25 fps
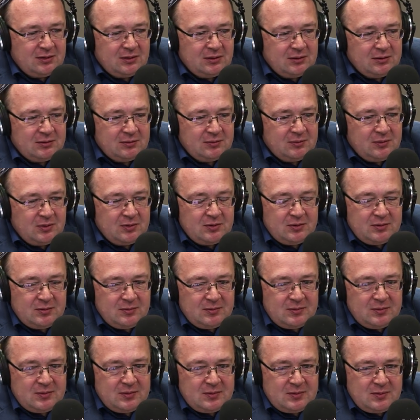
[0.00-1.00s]
od
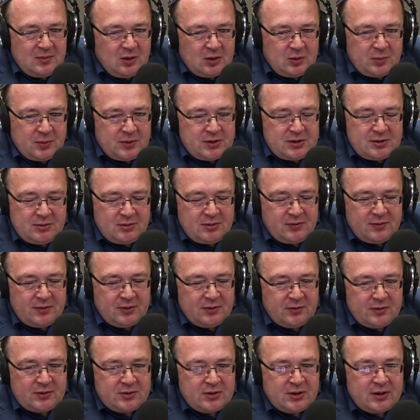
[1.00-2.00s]
no, od
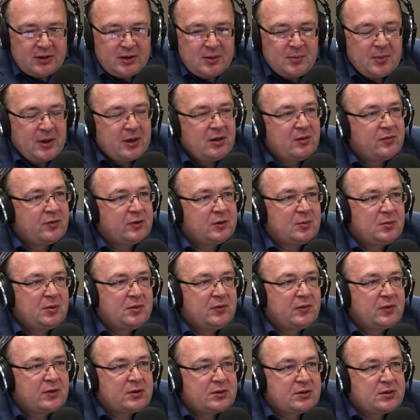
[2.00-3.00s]
poniedziałkowego wieczora nie mają
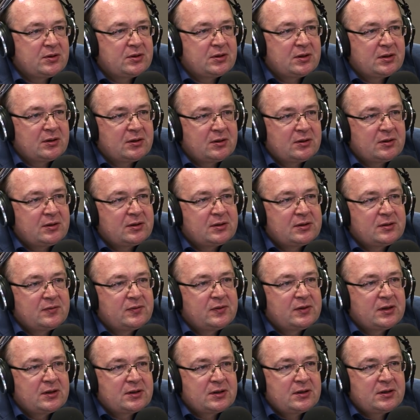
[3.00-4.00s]
wątpliwości, że to
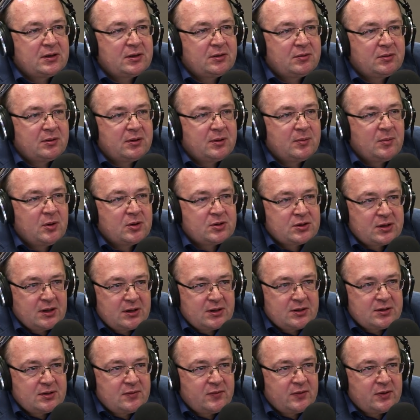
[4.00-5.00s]
jest wydarzenie, które można
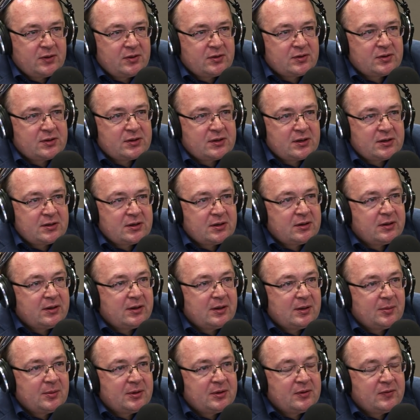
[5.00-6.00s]
jeszcze wykorzystać
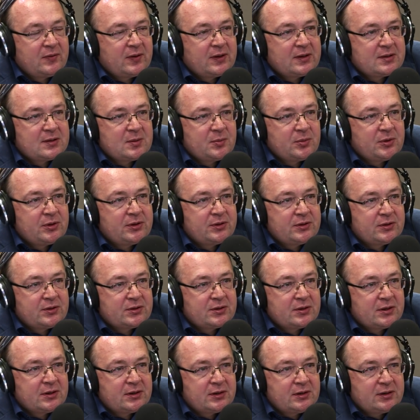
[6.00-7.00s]
jako element walce
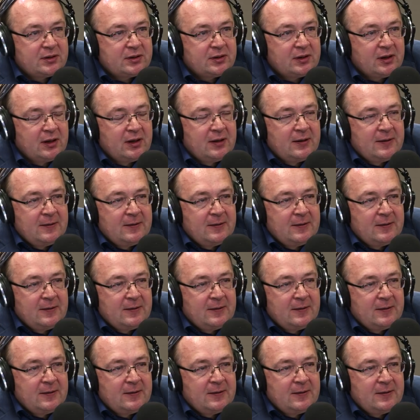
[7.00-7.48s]
politycznej i